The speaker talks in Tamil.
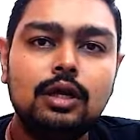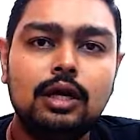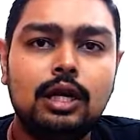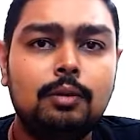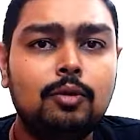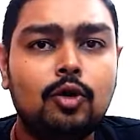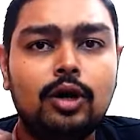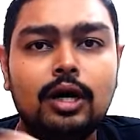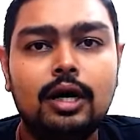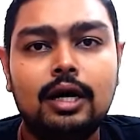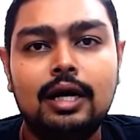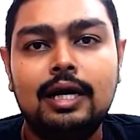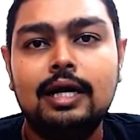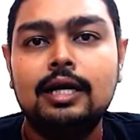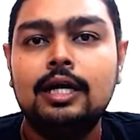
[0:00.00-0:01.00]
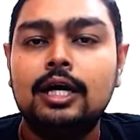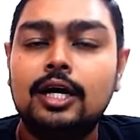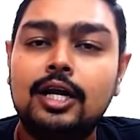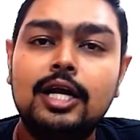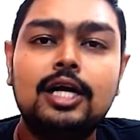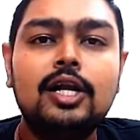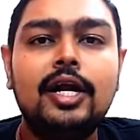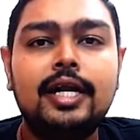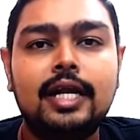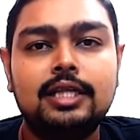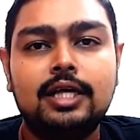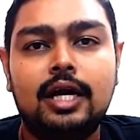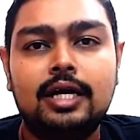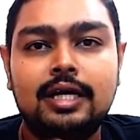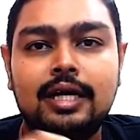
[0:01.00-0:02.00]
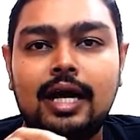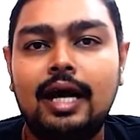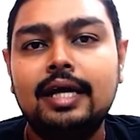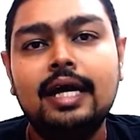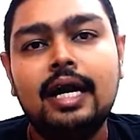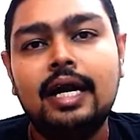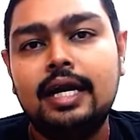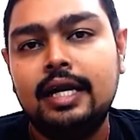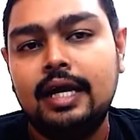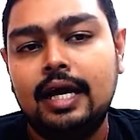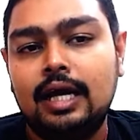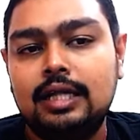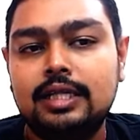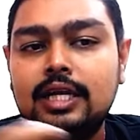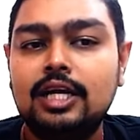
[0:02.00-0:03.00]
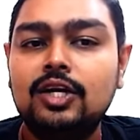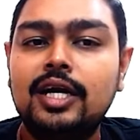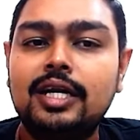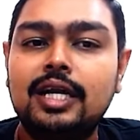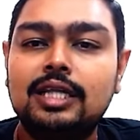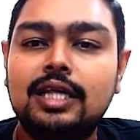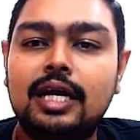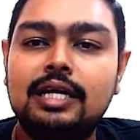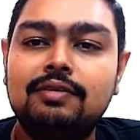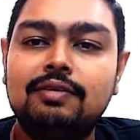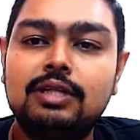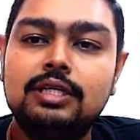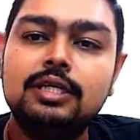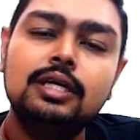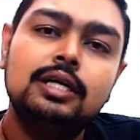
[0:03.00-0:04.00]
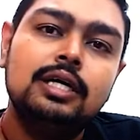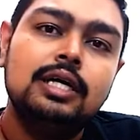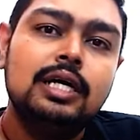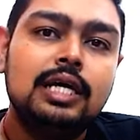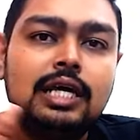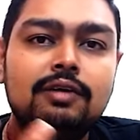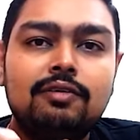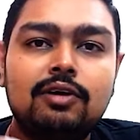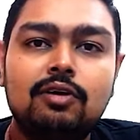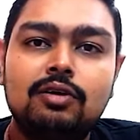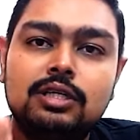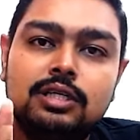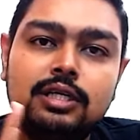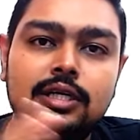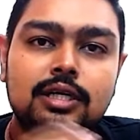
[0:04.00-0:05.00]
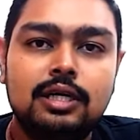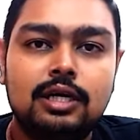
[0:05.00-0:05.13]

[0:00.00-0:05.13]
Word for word: நம்மளோட ரெகுலேட்டரி அத்தாரிட்டி ஐஆர்டிஏ அந்த ரெகுலேட்டரி அத்தாரிட்டி வந்துட்டு இவங்களை வந்துட்டு